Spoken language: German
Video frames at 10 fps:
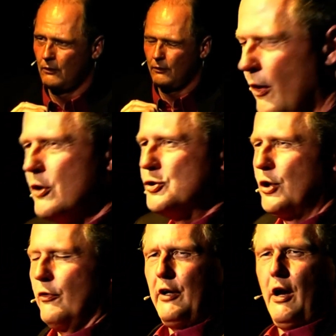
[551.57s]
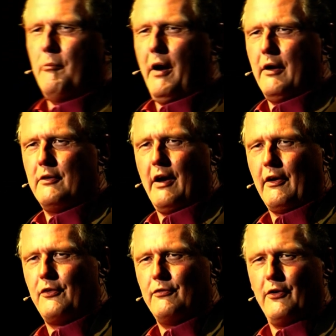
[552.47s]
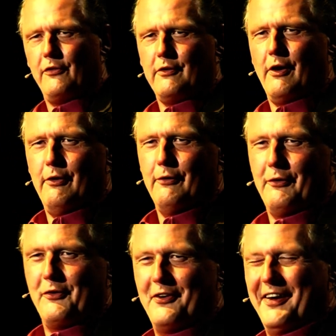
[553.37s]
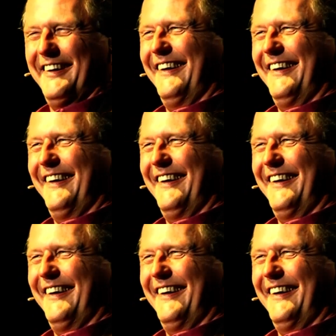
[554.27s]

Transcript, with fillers: Da ist schon wieder mein Text, was ist denn hier los?